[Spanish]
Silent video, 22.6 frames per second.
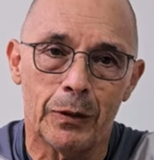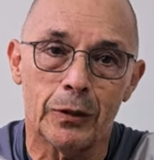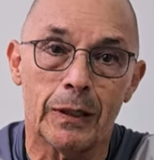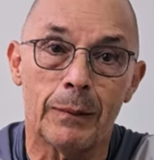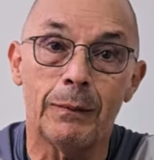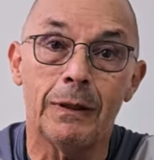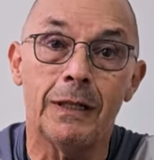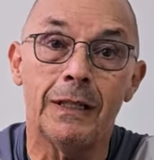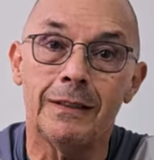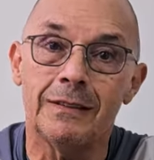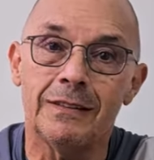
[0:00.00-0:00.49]

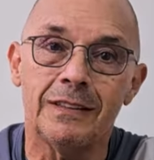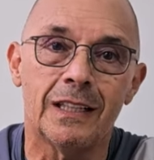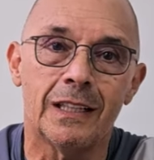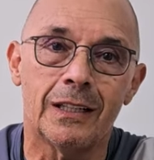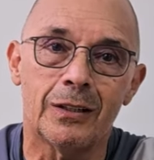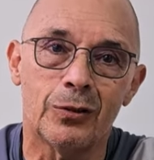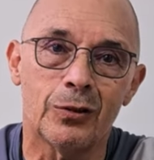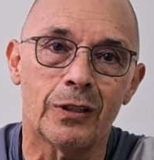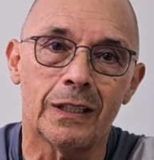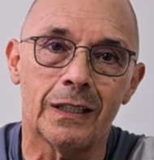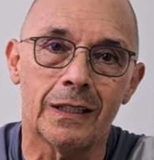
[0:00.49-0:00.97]
también es
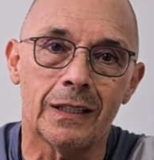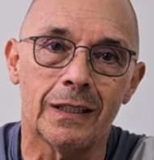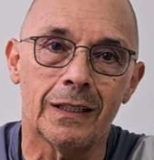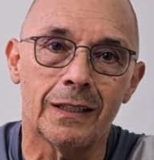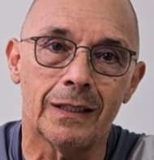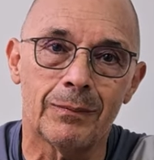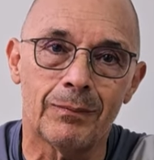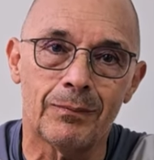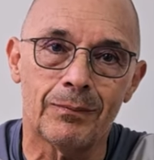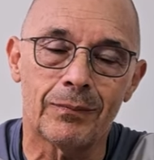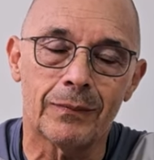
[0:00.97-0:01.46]
cierto
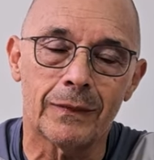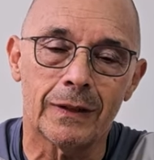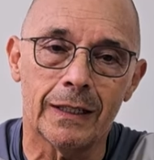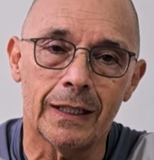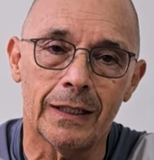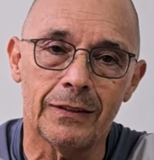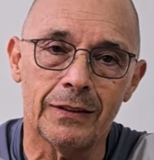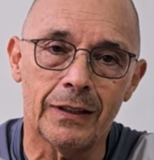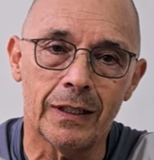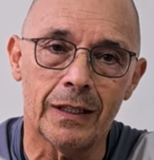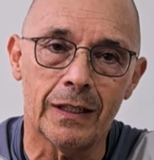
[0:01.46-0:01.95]
que,
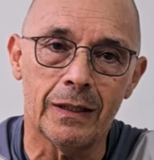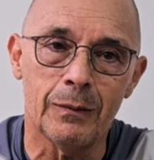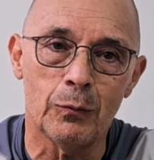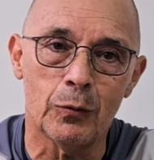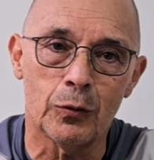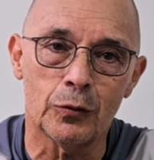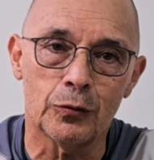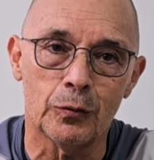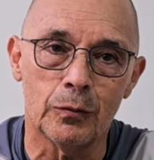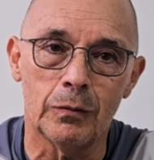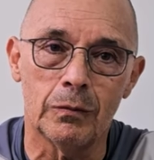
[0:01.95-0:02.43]
ayer
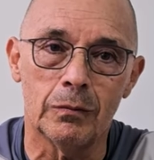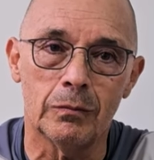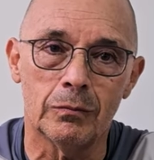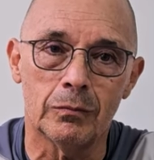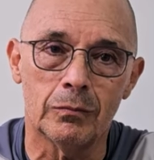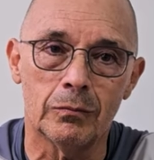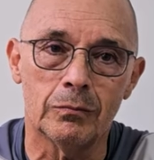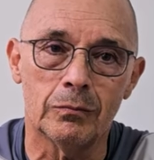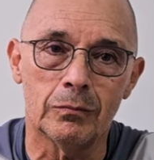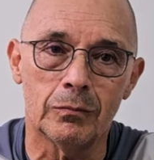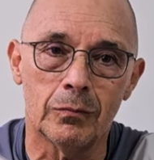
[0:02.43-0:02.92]
dimos
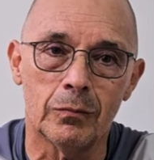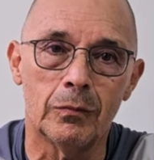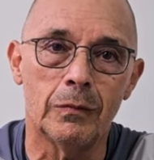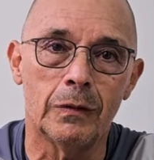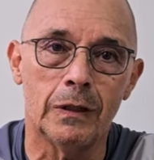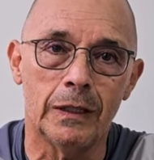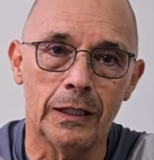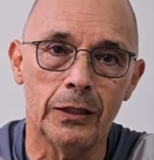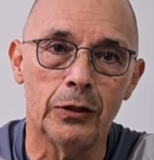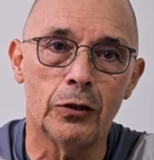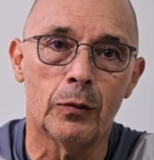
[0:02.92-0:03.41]
un
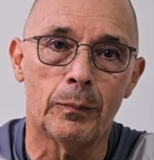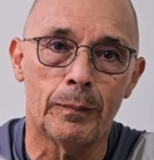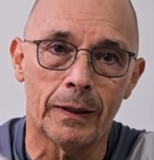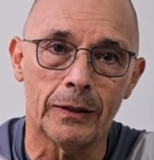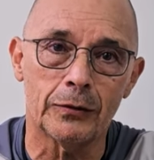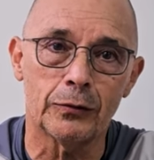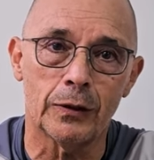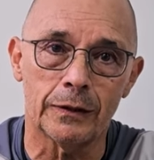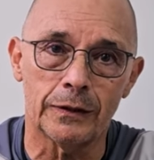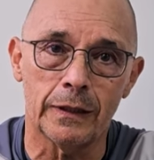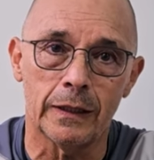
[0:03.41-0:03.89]
lindo
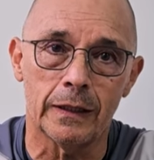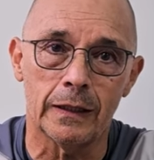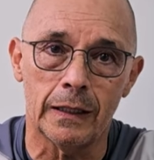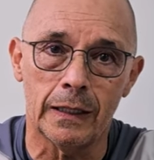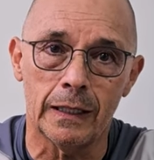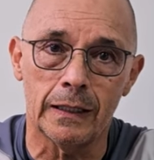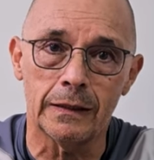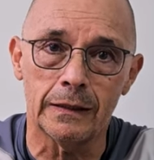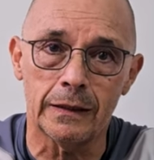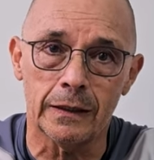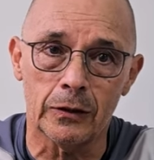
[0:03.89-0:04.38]
paso hacia
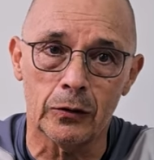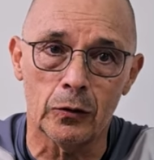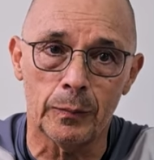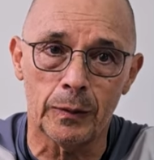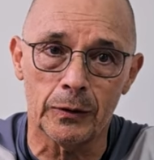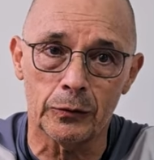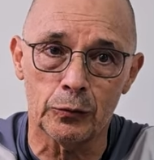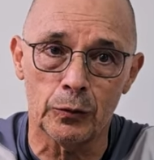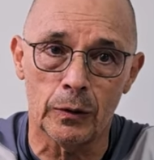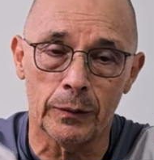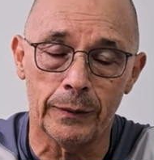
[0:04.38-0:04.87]
adelante de
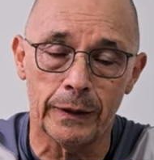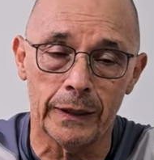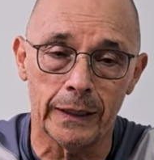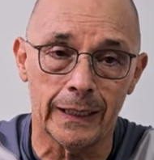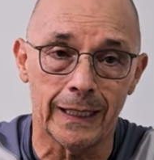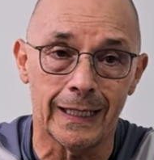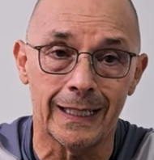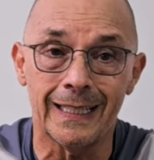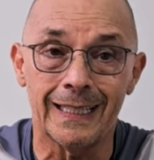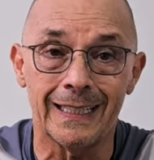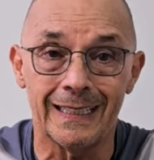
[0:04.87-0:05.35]
Copa
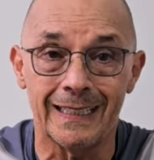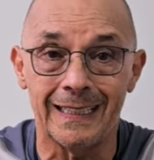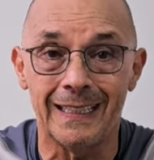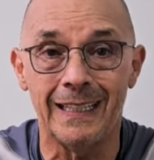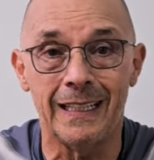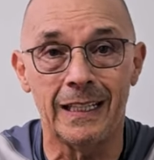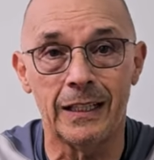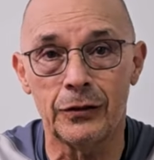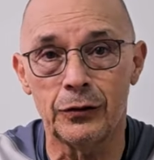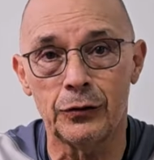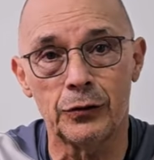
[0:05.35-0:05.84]
Sudamericana
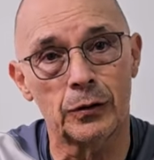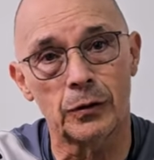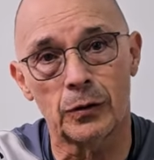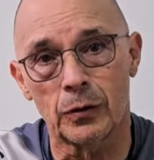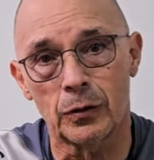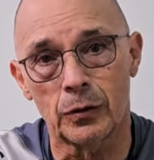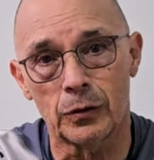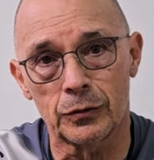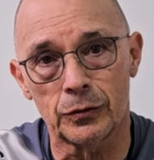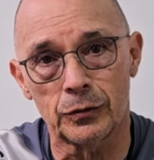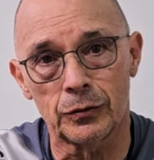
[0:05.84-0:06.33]
y eso
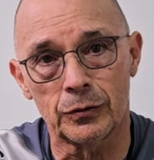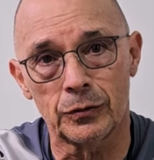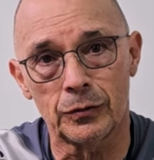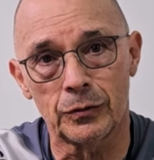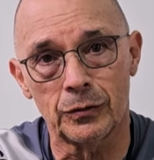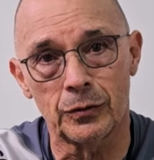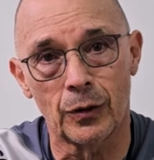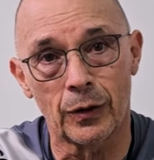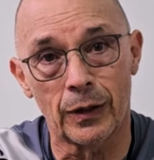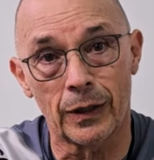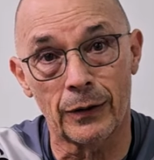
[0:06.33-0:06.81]
nos,
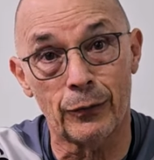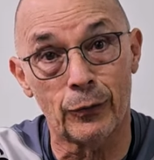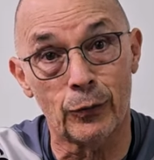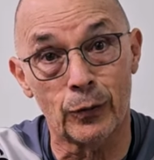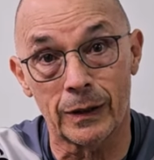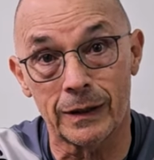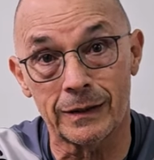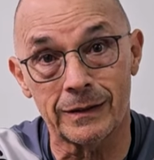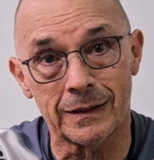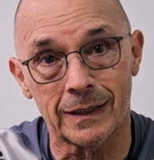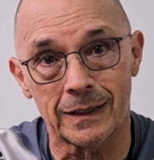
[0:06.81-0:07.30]
nos da
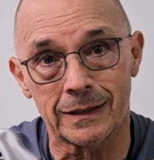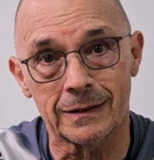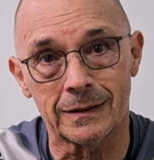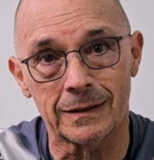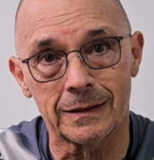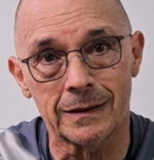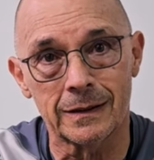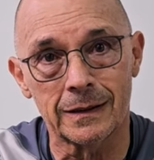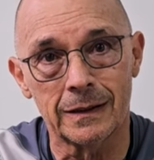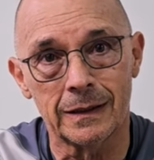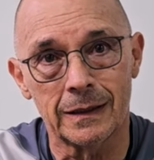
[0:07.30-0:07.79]
fuerzas
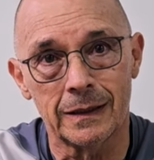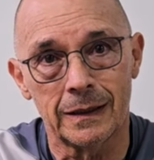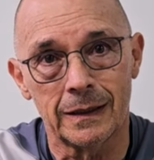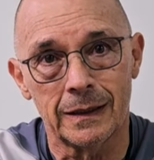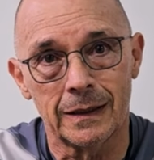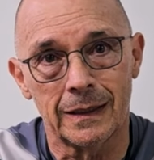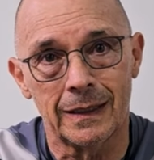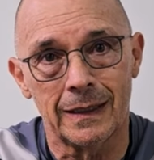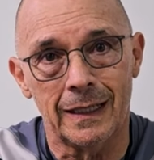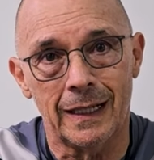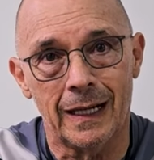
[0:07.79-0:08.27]

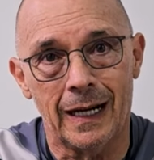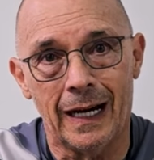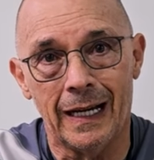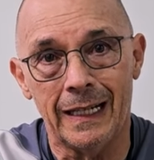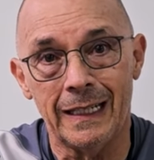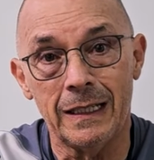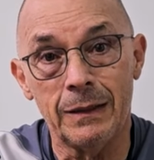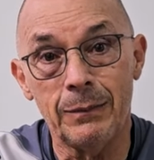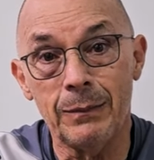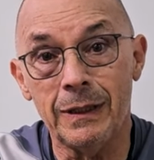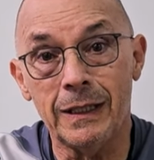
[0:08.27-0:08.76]

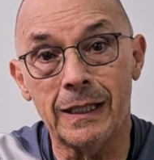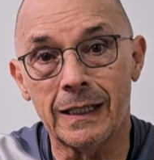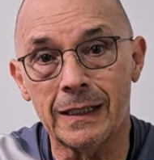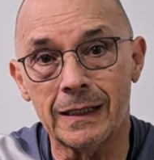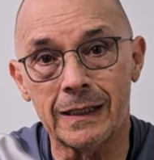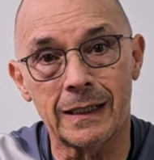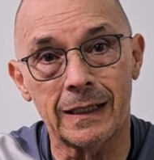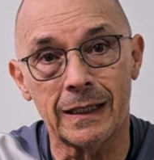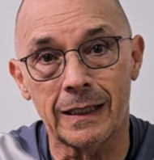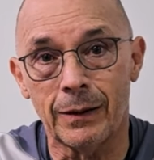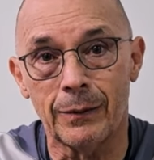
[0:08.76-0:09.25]
anímicas
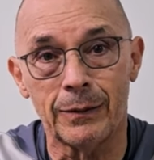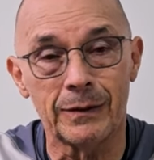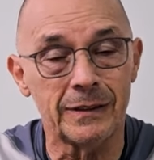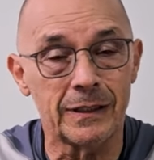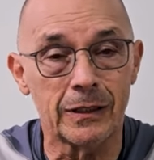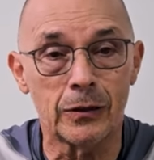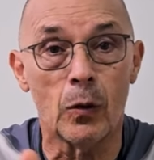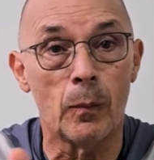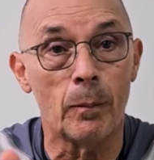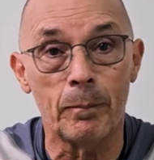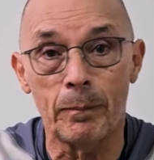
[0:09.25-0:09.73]
que a veces
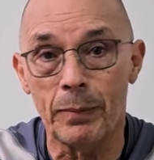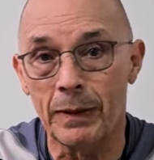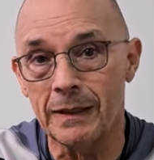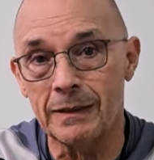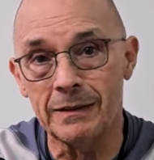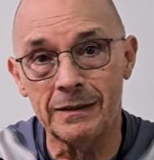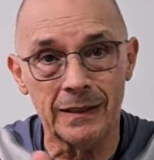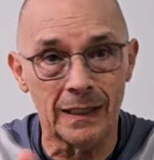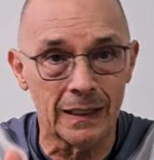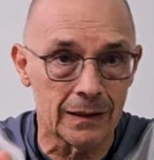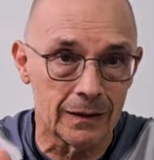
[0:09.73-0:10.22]

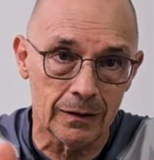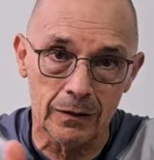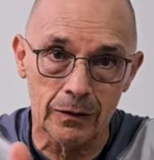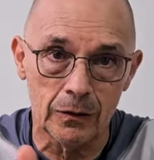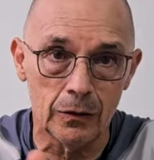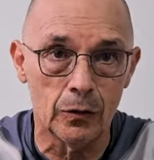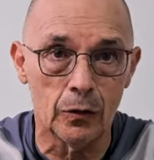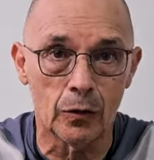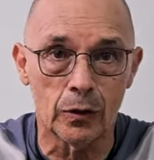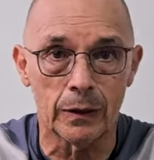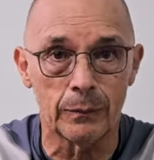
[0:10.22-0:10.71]
compensan
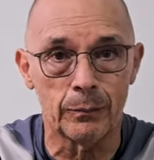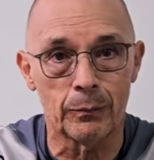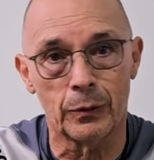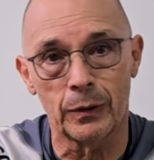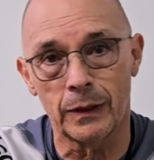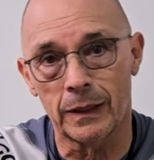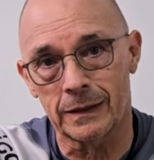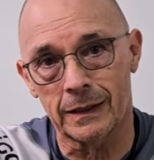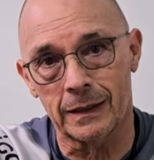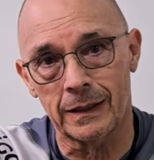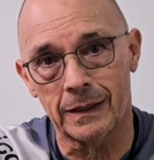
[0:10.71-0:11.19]
lo que
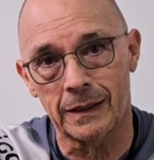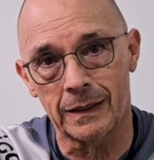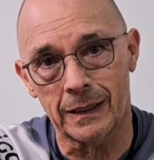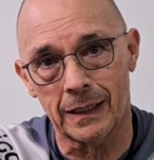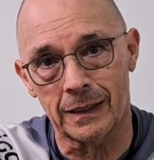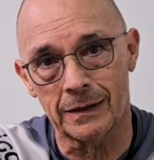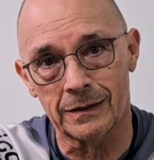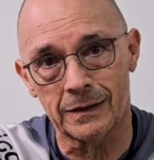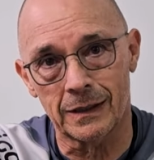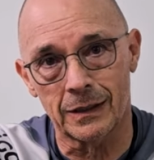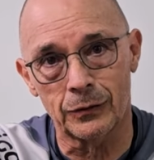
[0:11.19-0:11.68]
pueda tener de
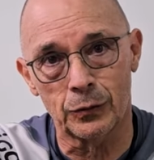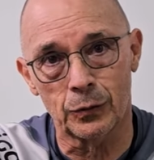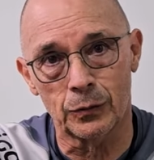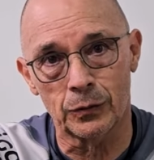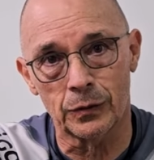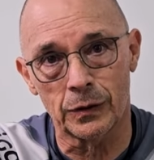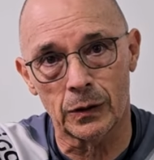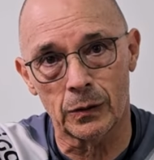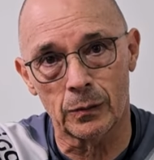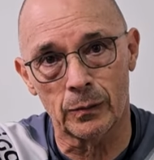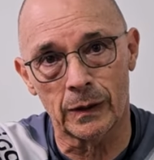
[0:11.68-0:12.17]
cansancio un
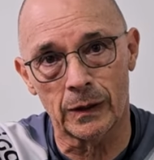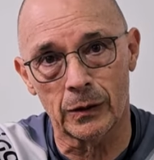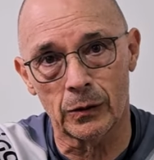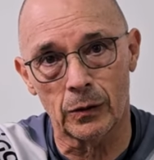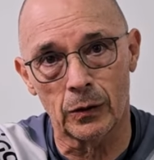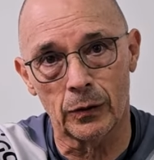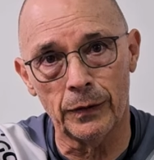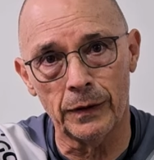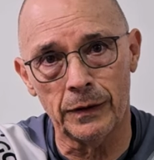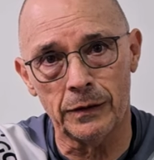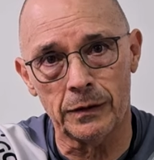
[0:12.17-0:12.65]
ser humano y
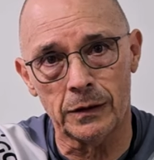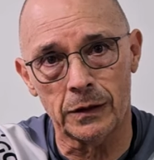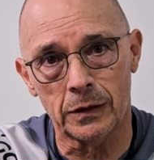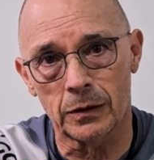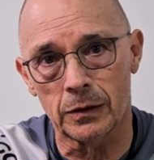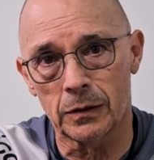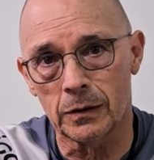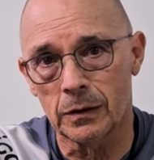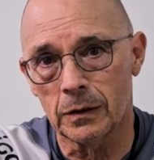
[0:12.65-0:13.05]
lo físico.